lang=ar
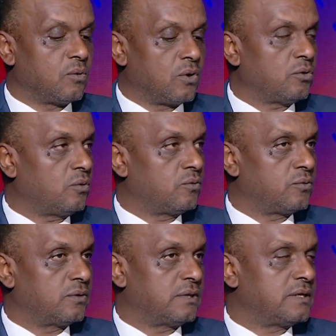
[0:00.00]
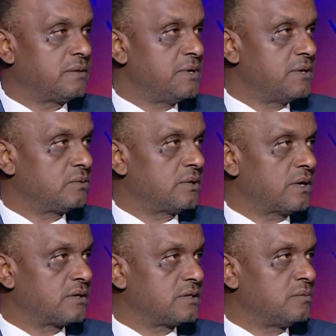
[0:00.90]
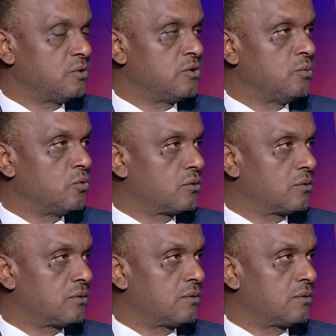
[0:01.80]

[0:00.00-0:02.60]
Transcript: وضعه نادي كبير ونادي عظيم وليه جمهور